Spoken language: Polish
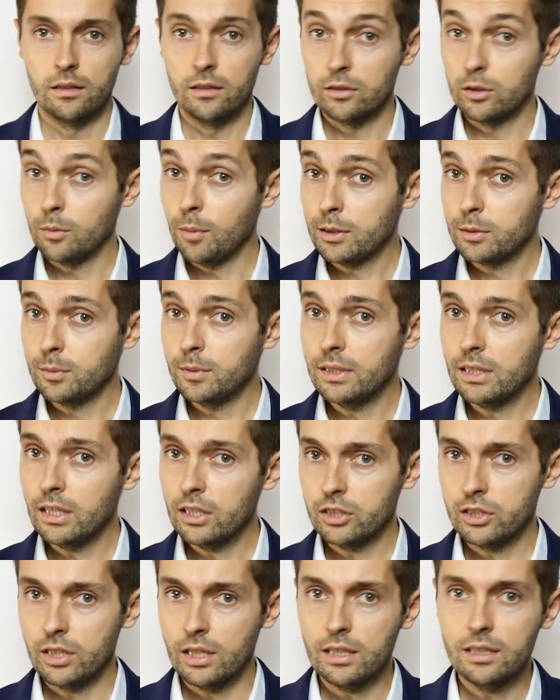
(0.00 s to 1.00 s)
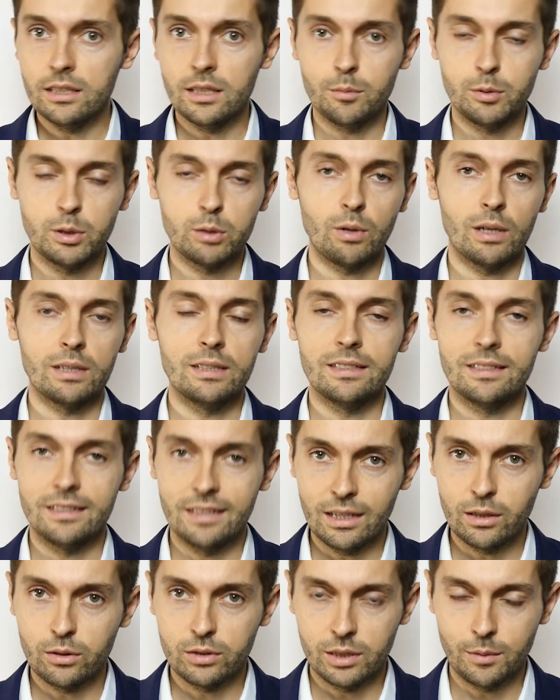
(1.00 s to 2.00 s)
Zobaczmy jeszcze inne przykłady
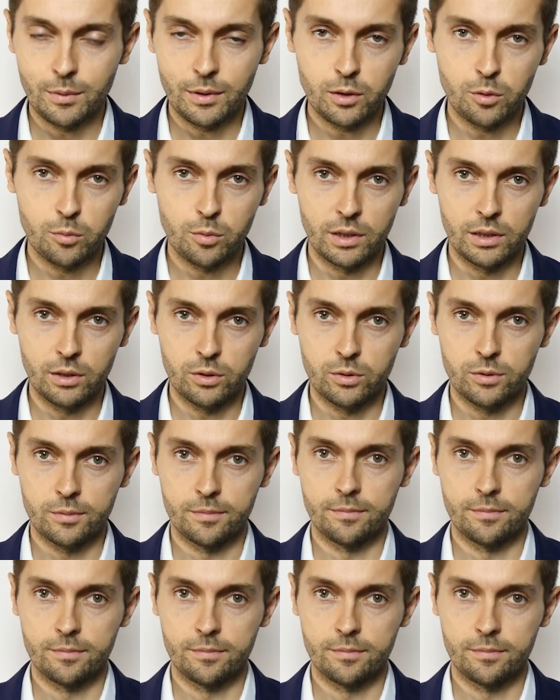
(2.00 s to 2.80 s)
tego samego błędu.